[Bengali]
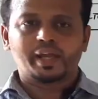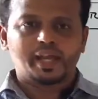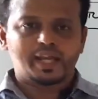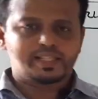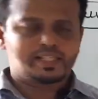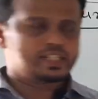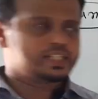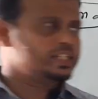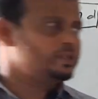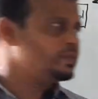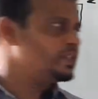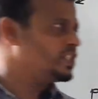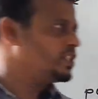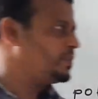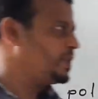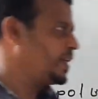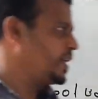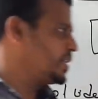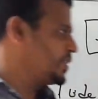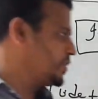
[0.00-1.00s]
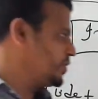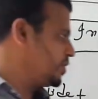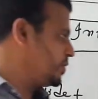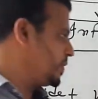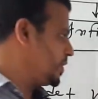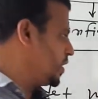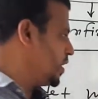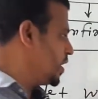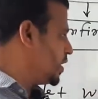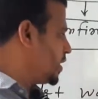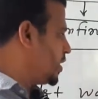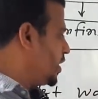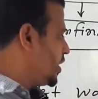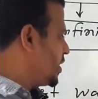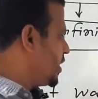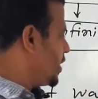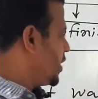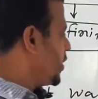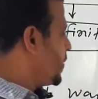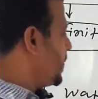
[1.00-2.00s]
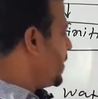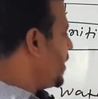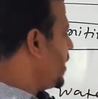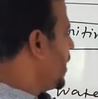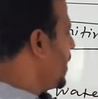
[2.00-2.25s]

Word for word: অ্যাজেক্টিভ হিসেবে কাজ করবে তাহলে সেটা হবে